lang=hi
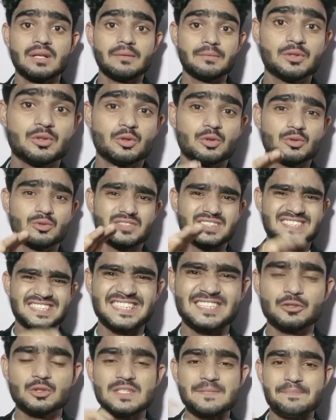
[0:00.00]
मतलब जो
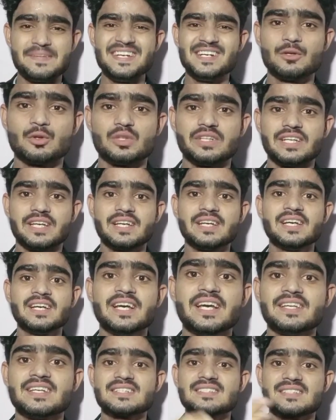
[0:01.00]
इसकी जो स्पीड होती है
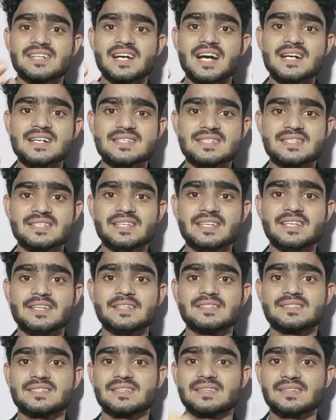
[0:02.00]
ये साठ
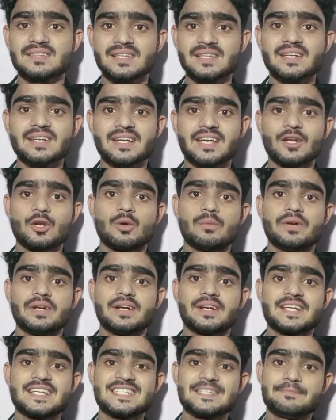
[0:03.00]
से सत्तर
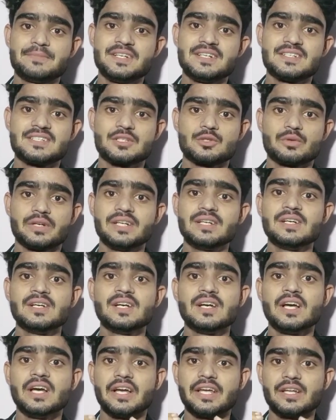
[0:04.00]
किलोमीटर की स्पीड से जो है
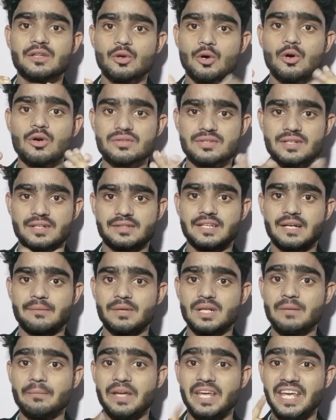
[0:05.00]
ये दौड़ सकता
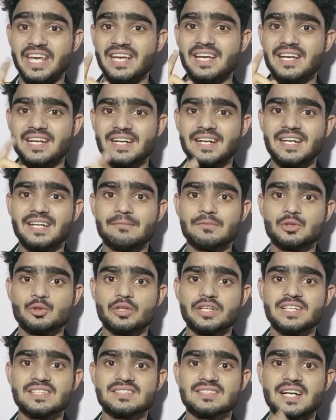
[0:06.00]
है मतलब एक घंटे में
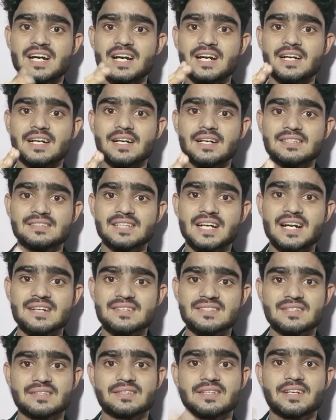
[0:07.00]
जो है
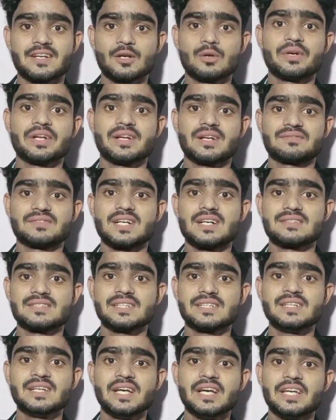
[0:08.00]
साठ से सत्तर किलोमीटर की रफ्तार
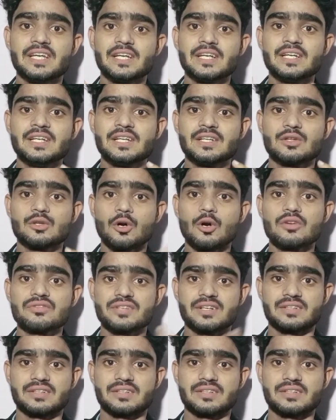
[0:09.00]
से ये दौड़